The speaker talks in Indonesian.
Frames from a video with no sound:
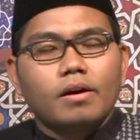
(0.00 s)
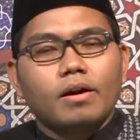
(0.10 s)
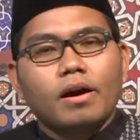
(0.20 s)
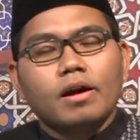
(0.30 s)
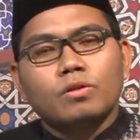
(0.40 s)

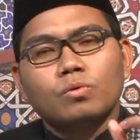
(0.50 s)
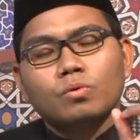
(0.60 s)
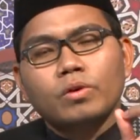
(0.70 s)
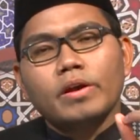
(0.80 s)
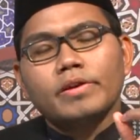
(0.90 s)

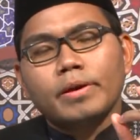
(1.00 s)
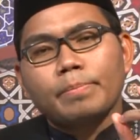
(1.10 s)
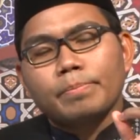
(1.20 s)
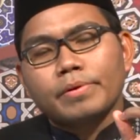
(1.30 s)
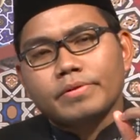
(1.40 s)
Aturan yang
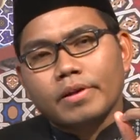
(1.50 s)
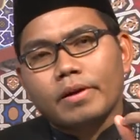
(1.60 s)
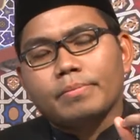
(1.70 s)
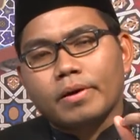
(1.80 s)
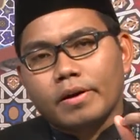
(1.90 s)

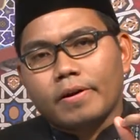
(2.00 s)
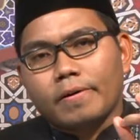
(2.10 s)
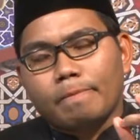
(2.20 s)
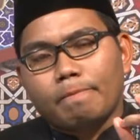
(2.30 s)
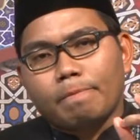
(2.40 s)
pertama
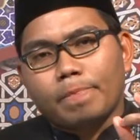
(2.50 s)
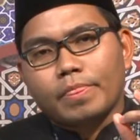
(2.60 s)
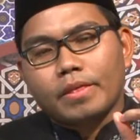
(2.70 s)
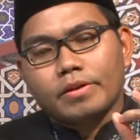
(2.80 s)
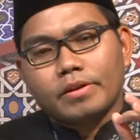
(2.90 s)

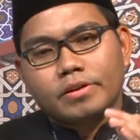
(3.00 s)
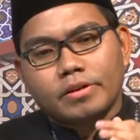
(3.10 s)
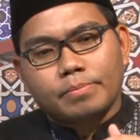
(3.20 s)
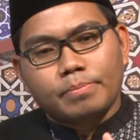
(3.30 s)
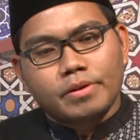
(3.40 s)
yang
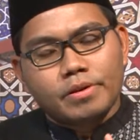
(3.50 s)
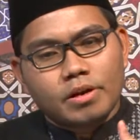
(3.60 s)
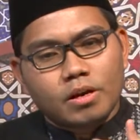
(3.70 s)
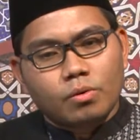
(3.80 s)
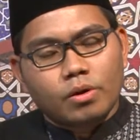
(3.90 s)

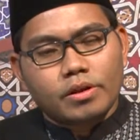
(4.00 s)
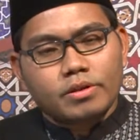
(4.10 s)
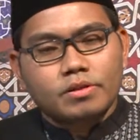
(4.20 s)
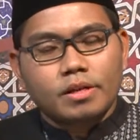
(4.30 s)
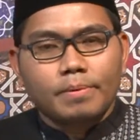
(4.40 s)
diberikan oleh
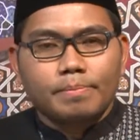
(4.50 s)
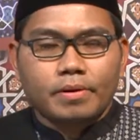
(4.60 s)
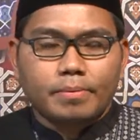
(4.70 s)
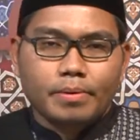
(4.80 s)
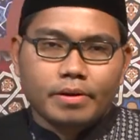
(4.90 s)
Islam
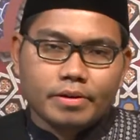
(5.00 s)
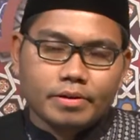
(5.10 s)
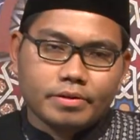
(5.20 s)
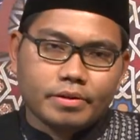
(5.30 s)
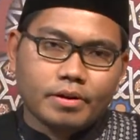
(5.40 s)
kepada
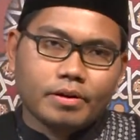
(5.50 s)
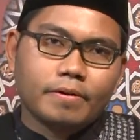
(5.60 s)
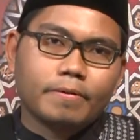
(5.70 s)
kita